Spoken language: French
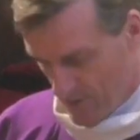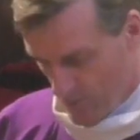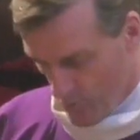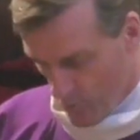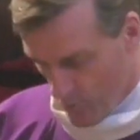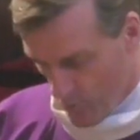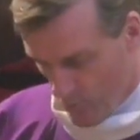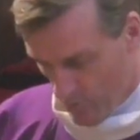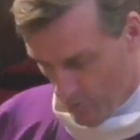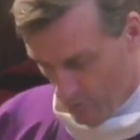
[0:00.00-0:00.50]

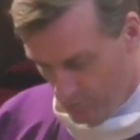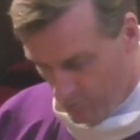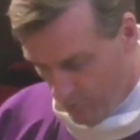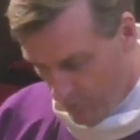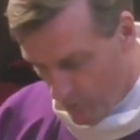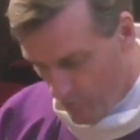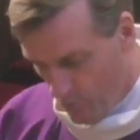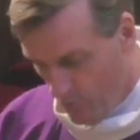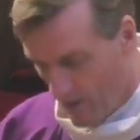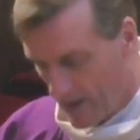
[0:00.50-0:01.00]
ou
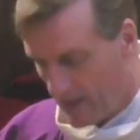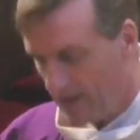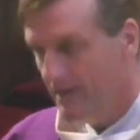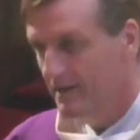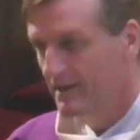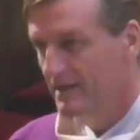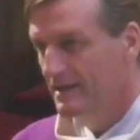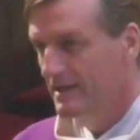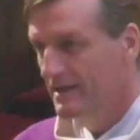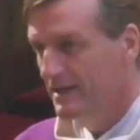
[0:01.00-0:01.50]
pourquoi
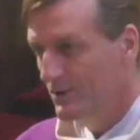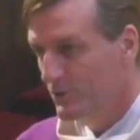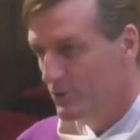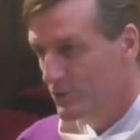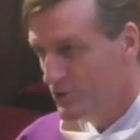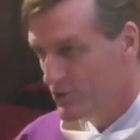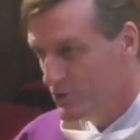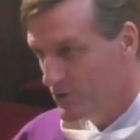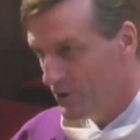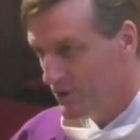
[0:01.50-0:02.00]

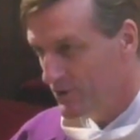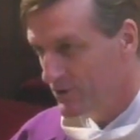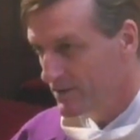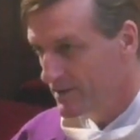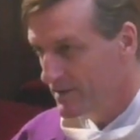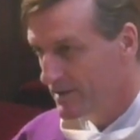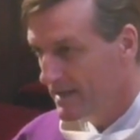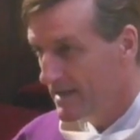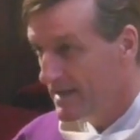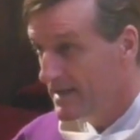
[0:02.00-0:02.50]
le
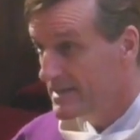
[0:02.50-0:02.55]
jeûne